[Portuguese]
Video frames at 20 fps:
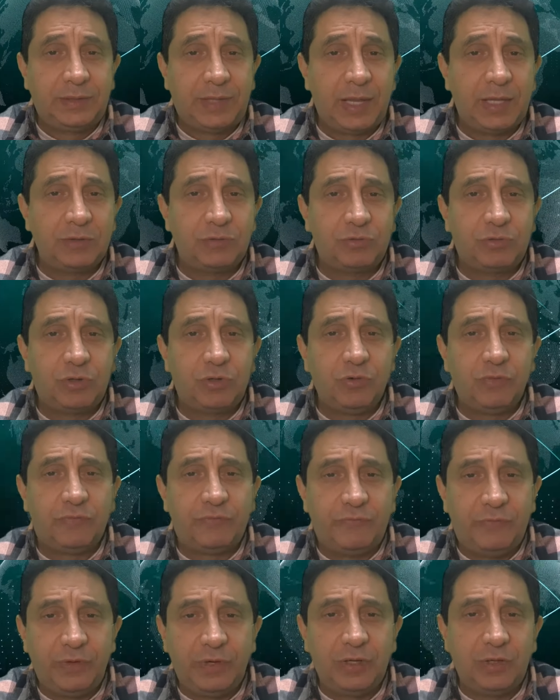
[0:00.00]
tanto que o
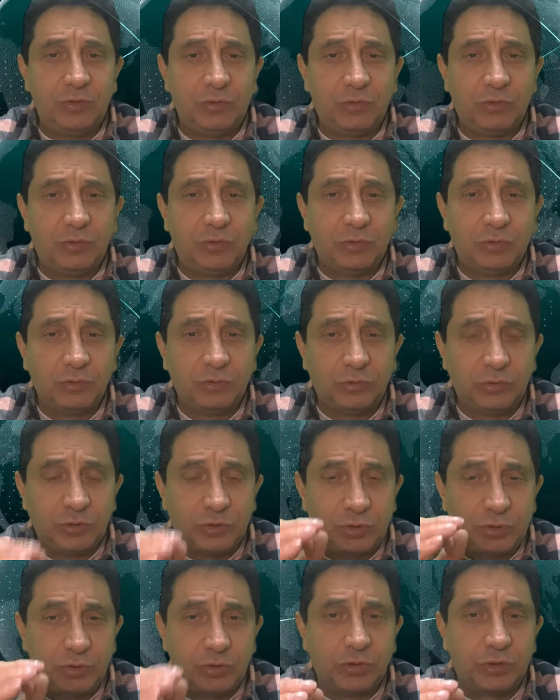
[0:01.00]
filho do
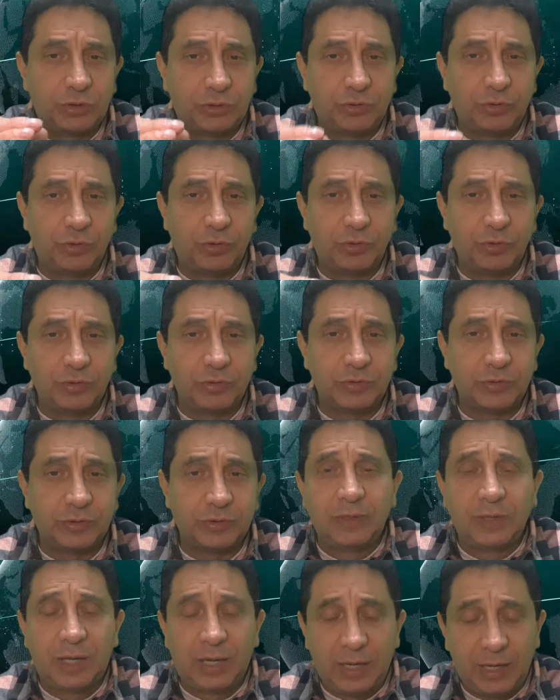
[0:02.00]
Sr.
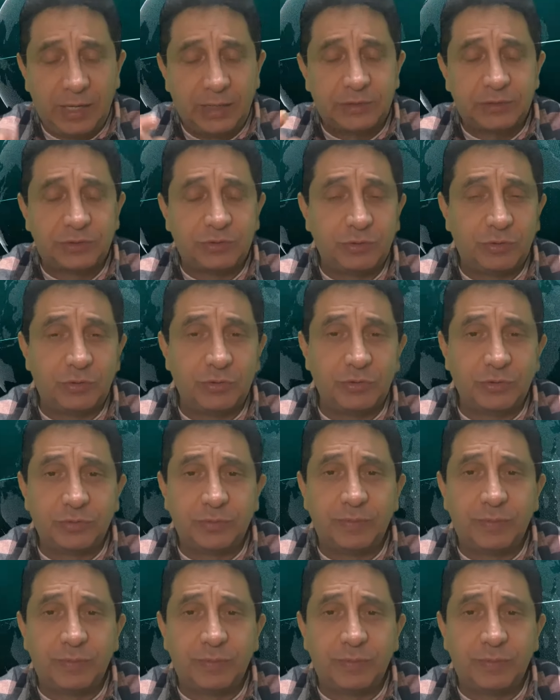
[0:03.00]
Soros, Alex Soros,